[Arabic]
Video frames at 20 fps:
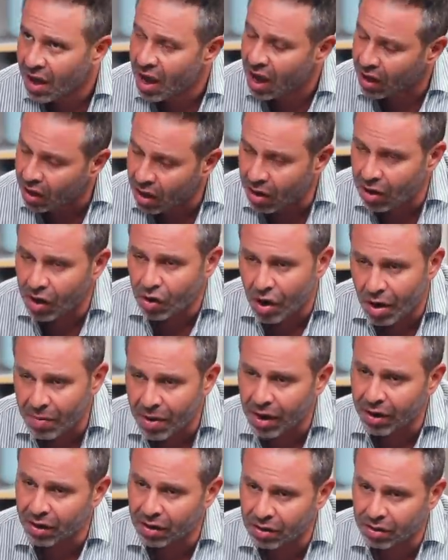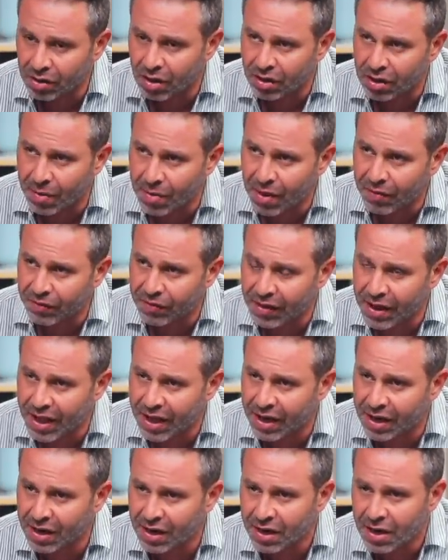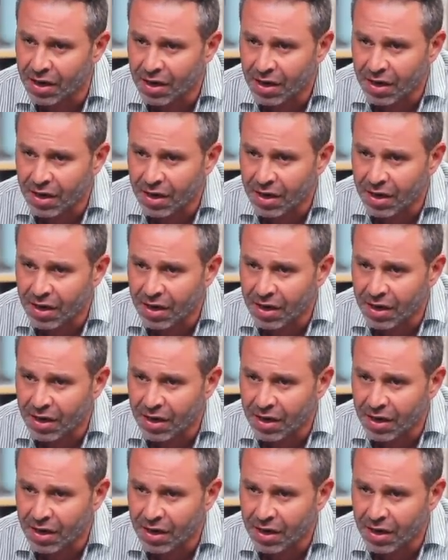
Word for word: اه هيقع مع انجلترا طبعا في الاخر